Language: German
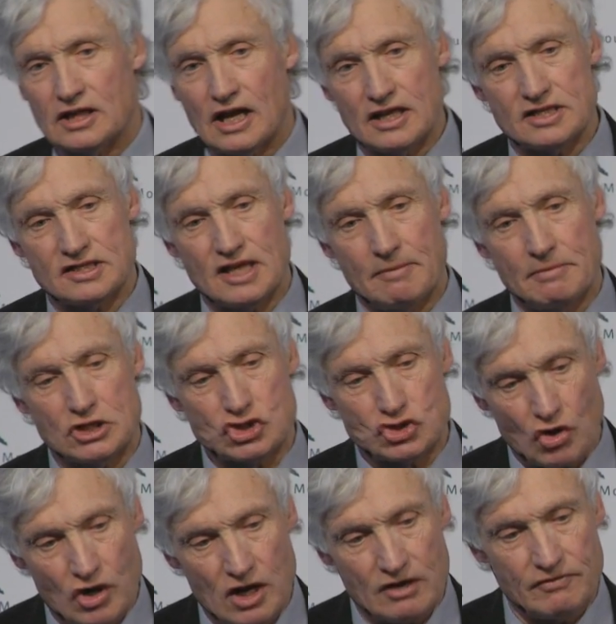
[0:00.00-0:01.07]
kann es damit
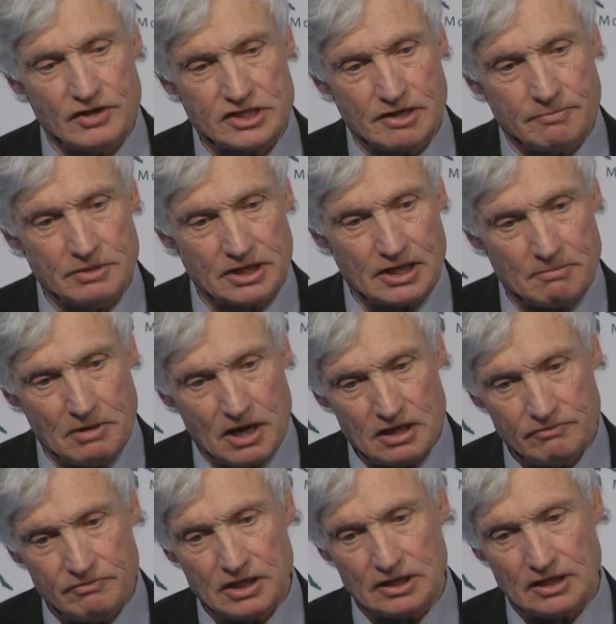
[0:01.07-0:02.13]
steuern, was damit
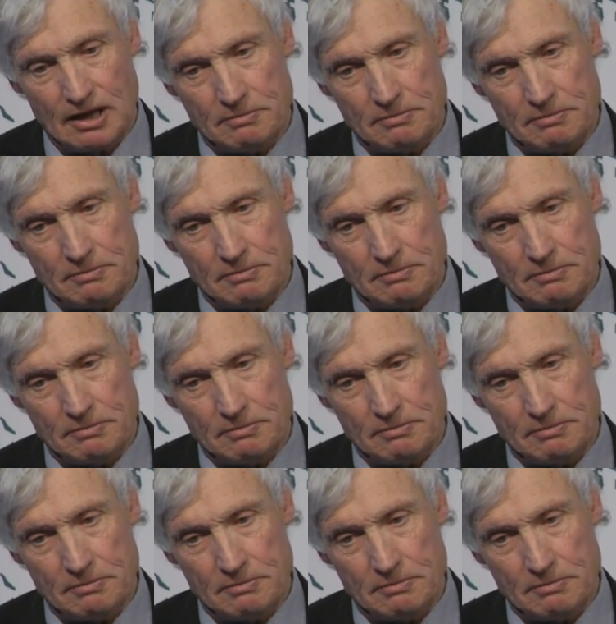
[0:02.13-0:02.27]
gemacht wird.